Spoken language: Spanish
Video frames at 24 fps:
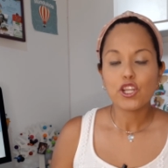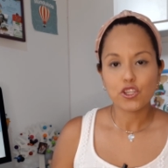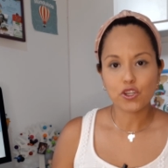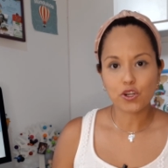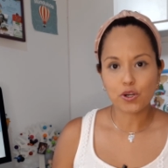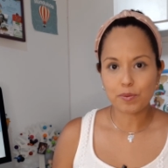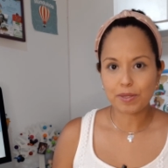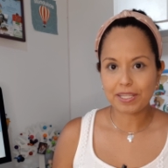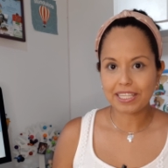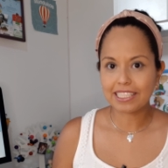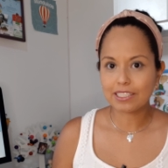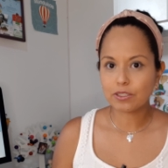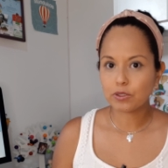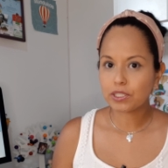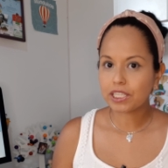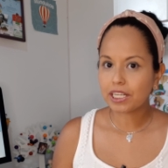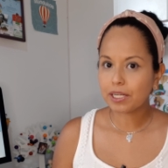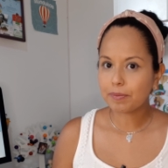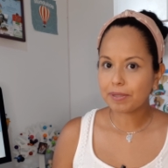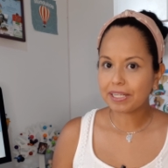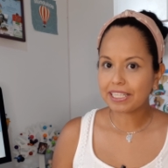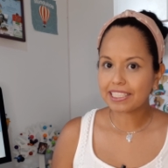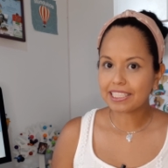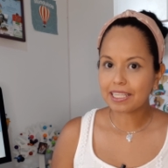no olviden
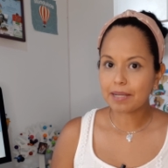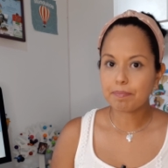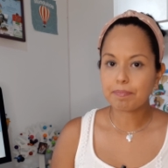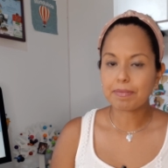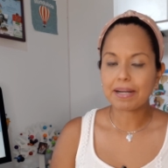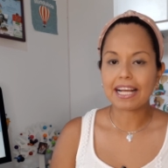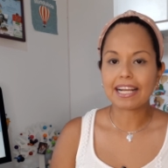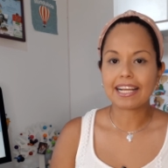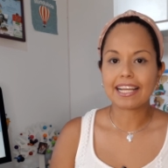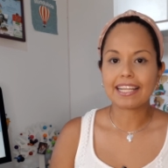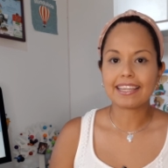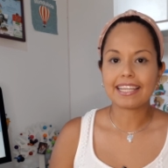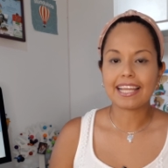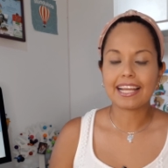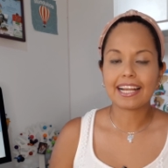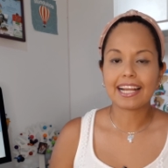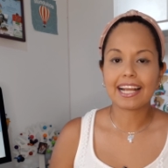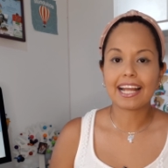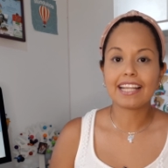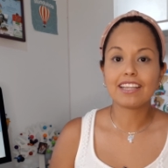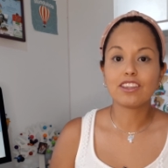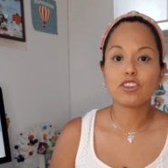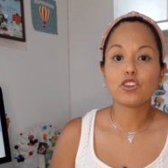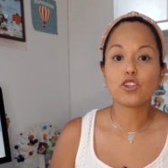suscribirse para que
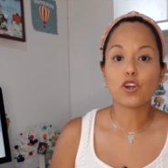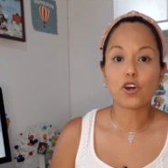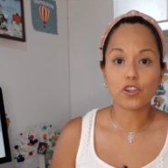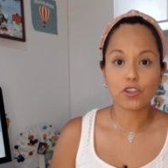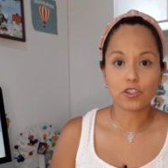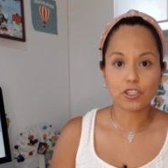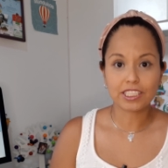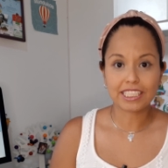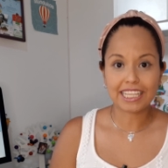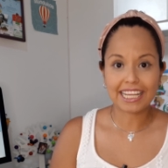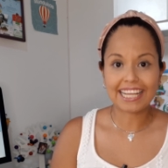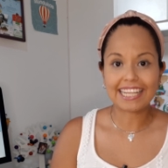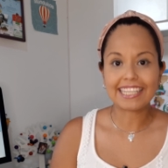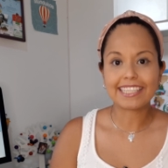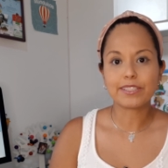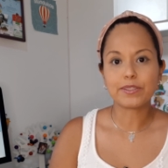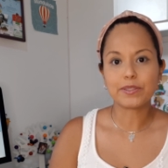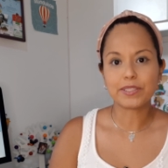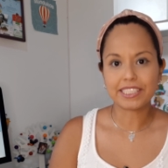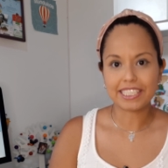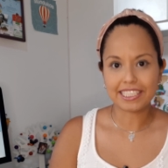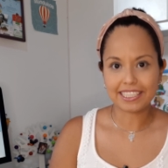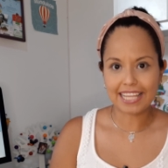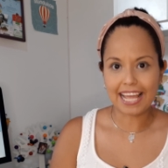tengan todos
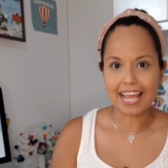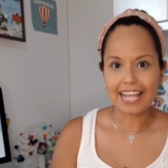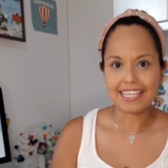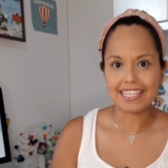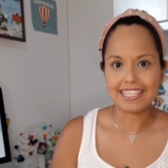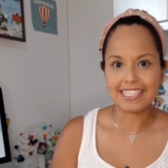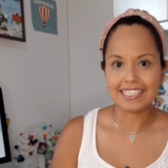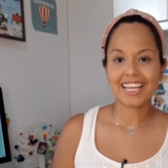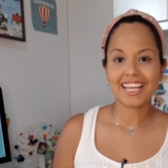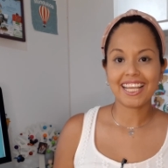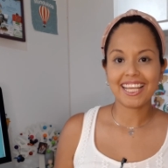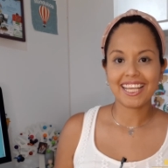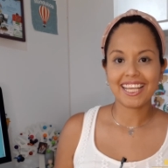estos detalles.